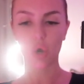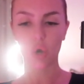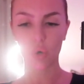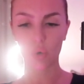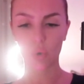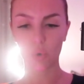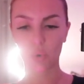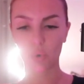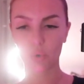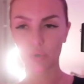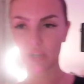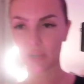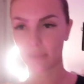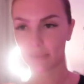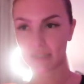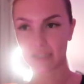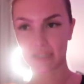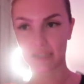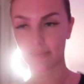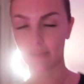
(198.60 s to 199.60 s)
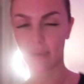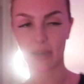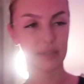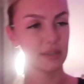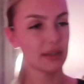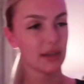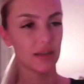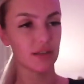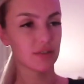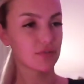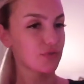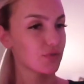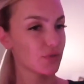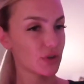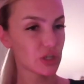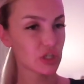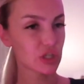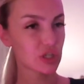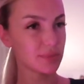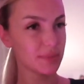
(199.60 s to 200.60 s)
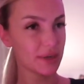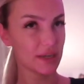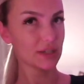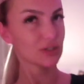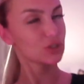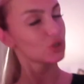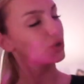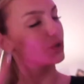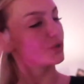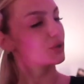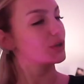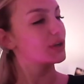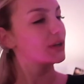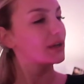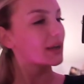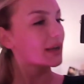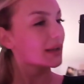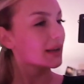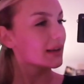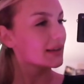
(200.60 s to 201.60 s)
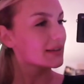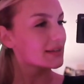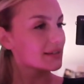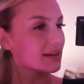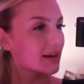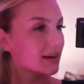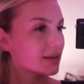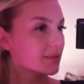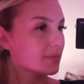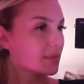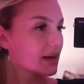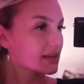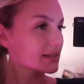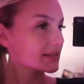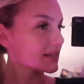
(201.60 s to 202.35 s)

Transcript: und habe jetzt erstmal hier alles fresh gemacht, schön Lichter angemacht.